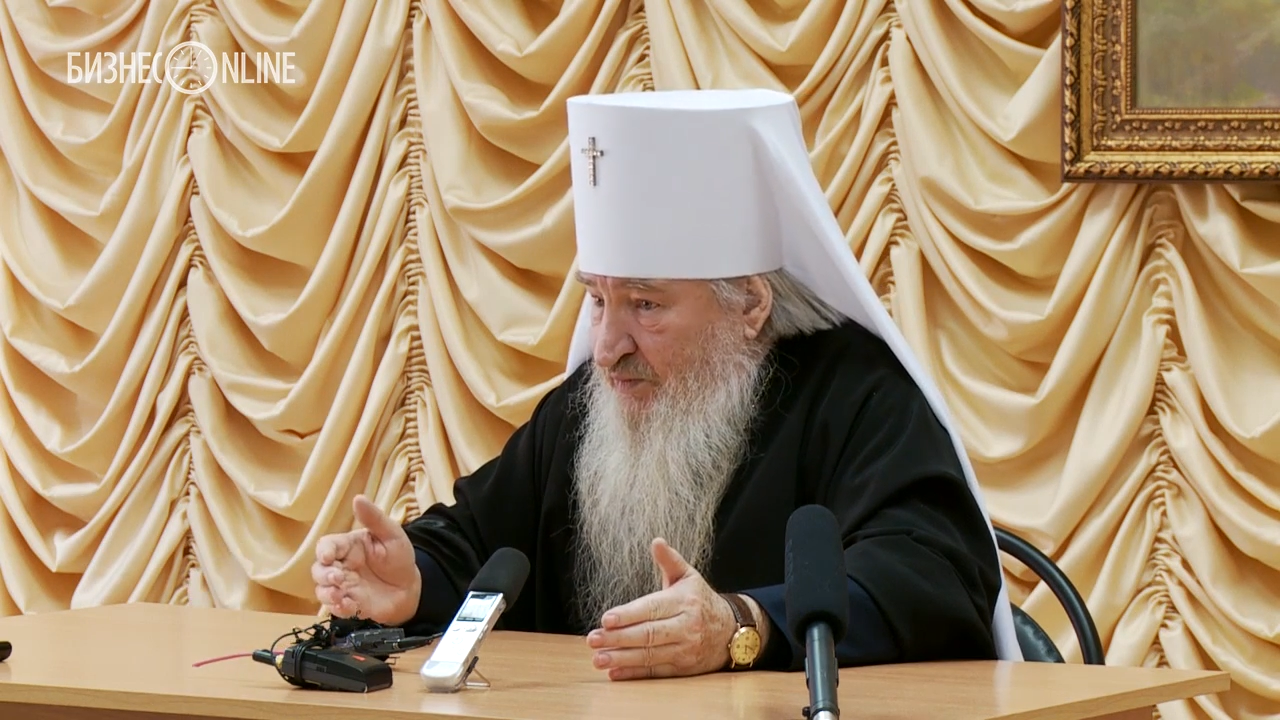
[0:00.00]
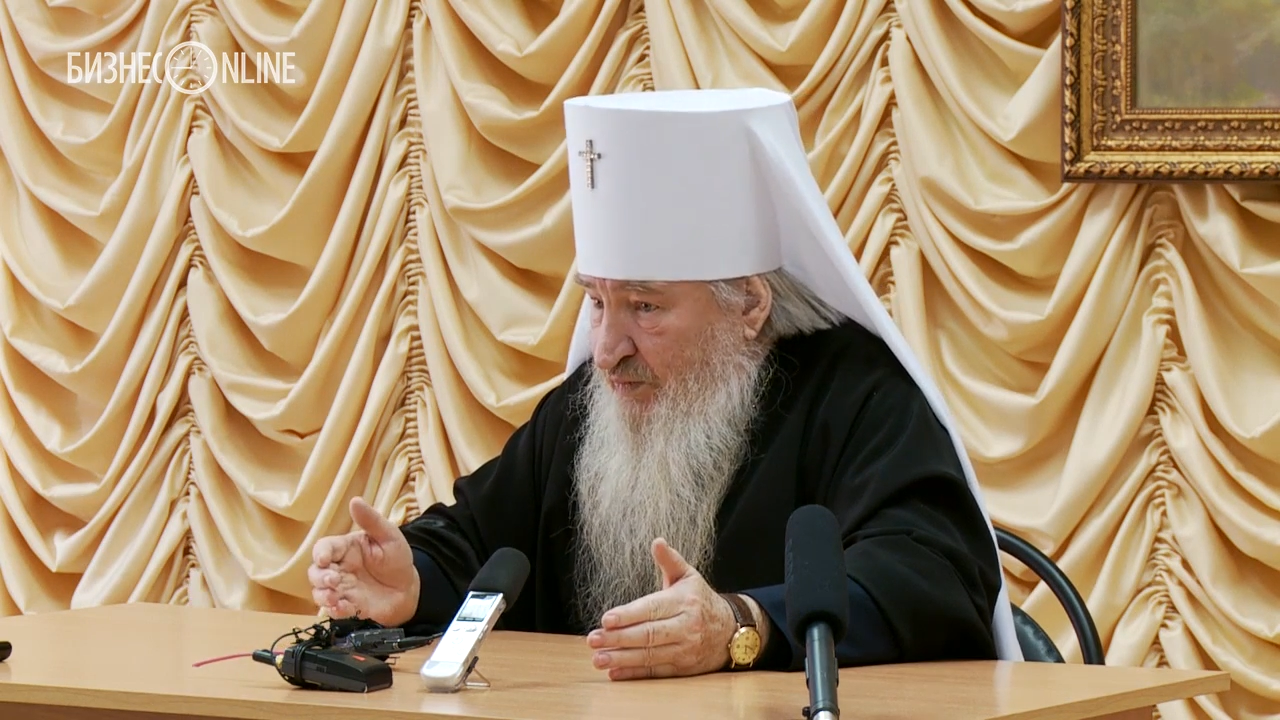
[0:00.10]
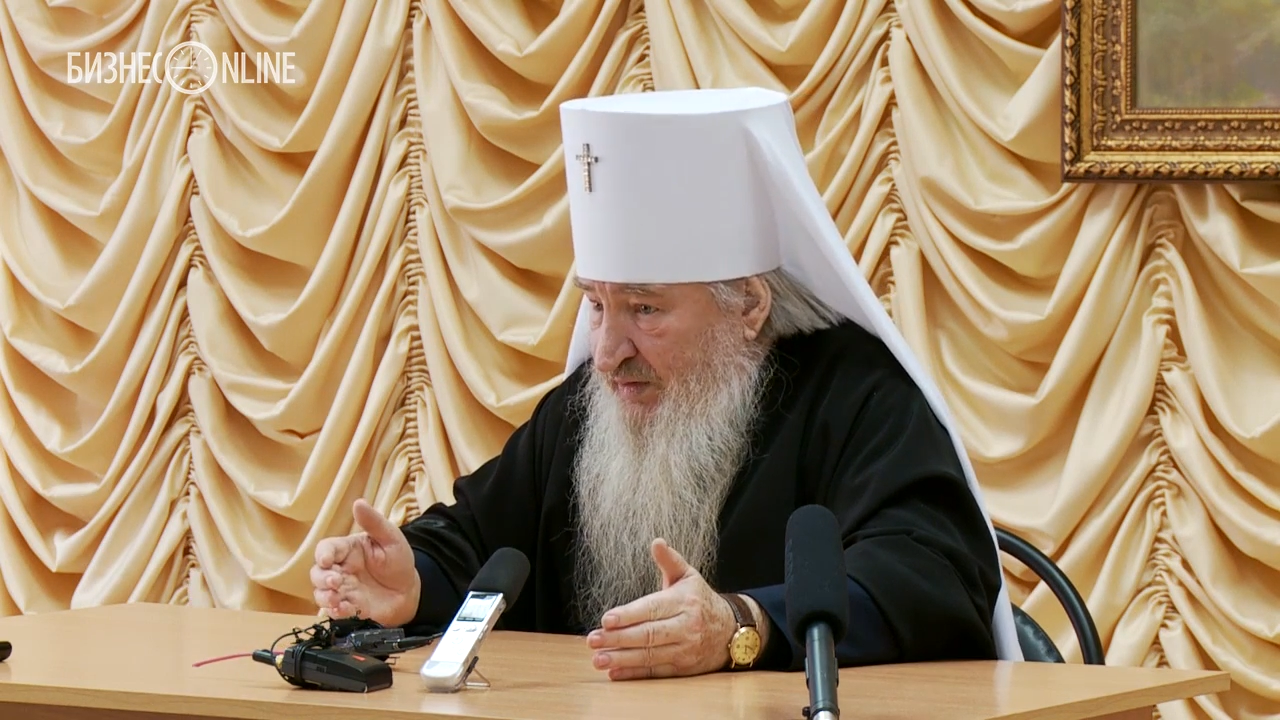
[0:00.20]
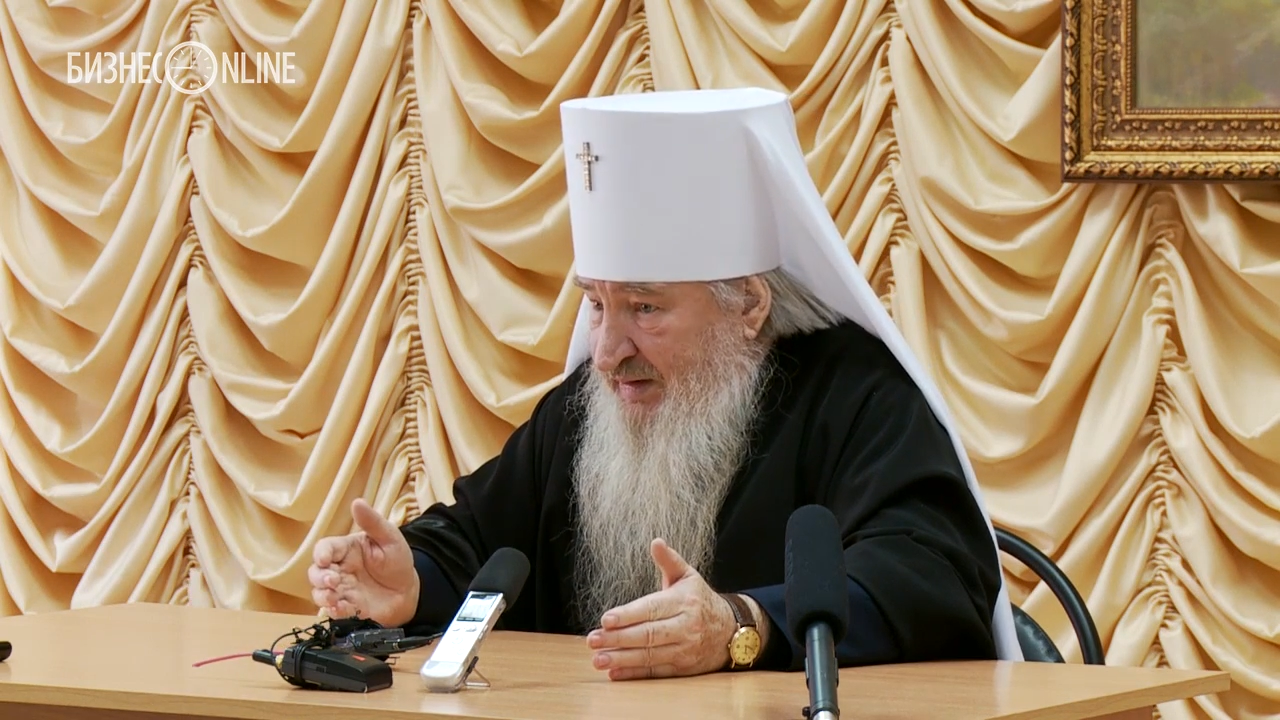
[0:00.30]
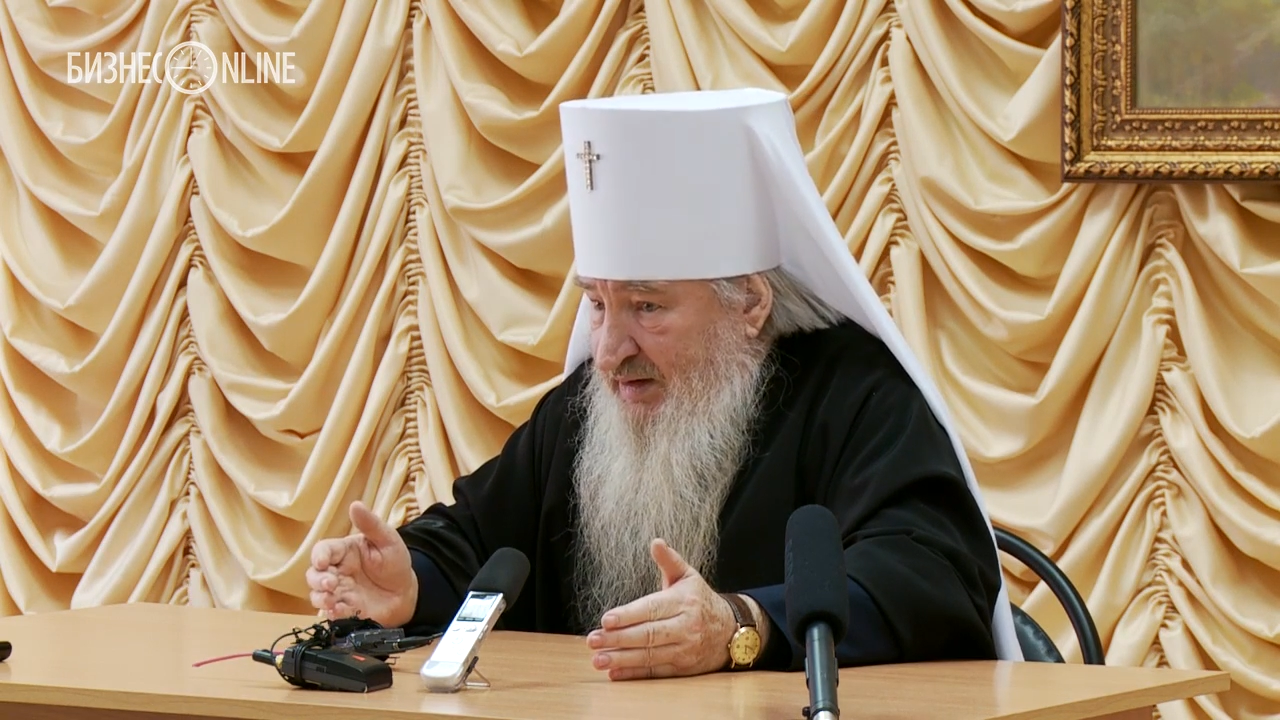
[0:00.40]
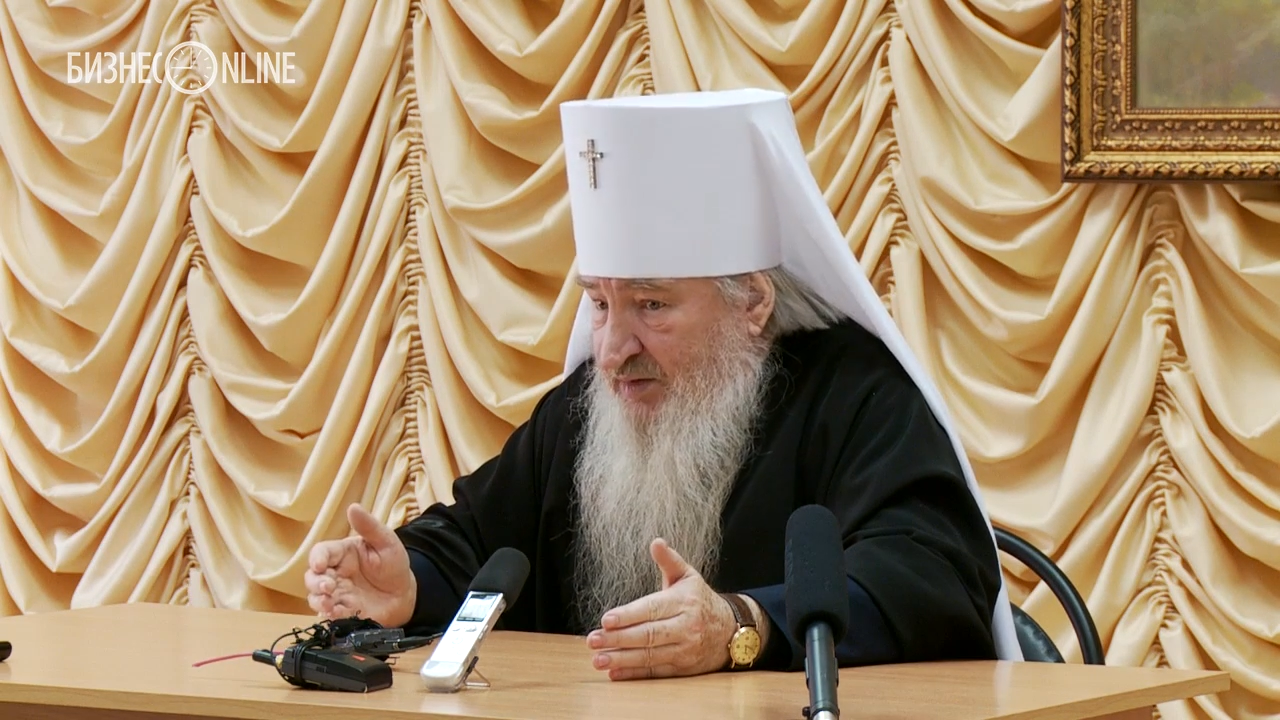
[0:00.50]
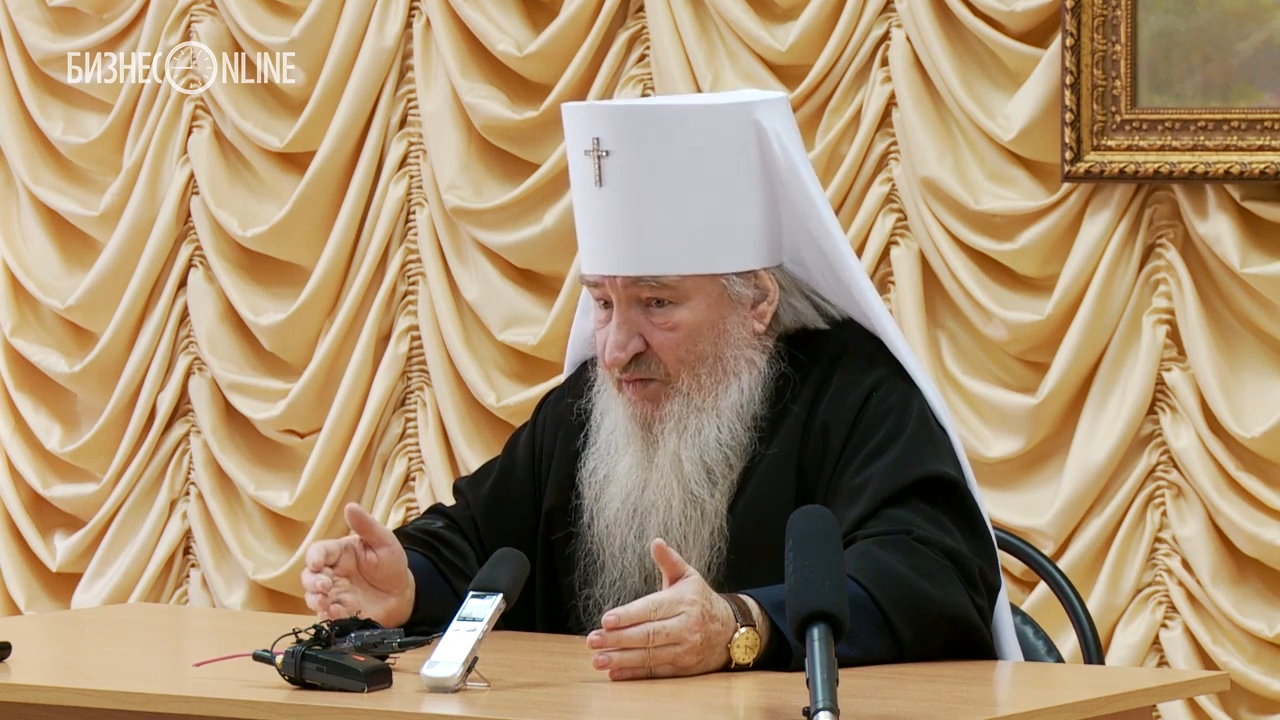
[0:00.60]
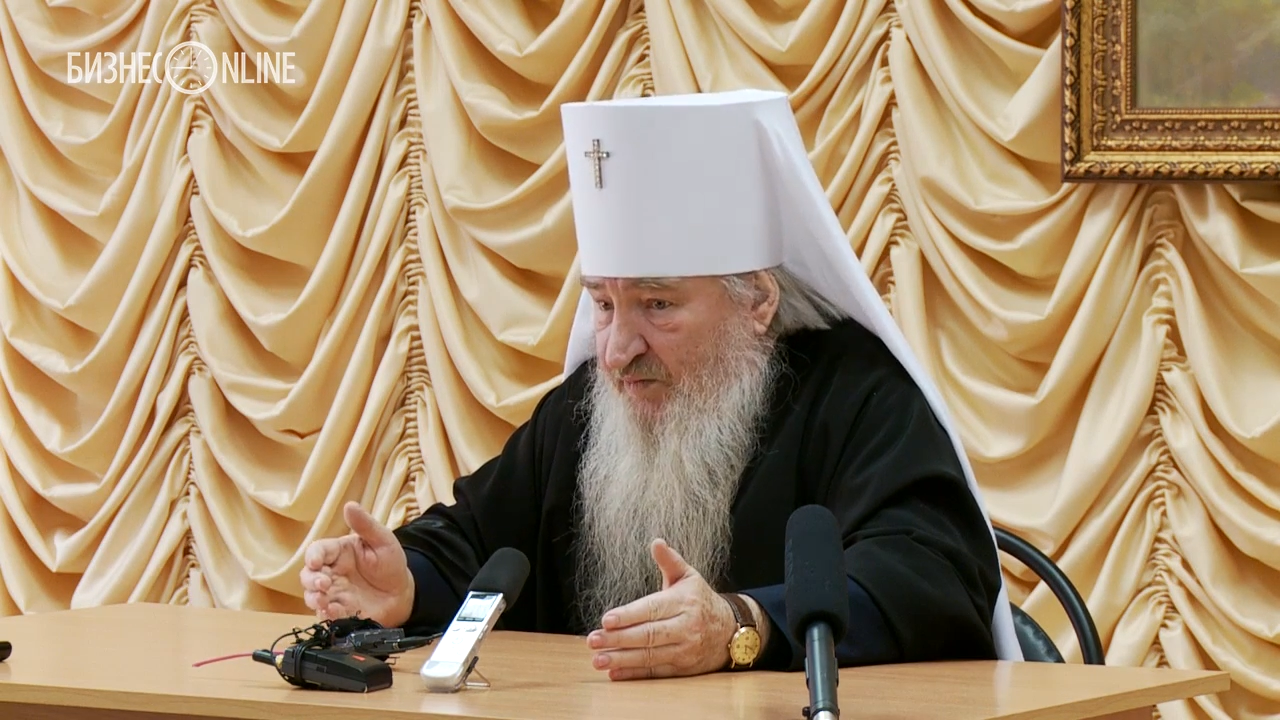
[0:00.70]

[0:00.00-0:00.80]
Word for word: по данному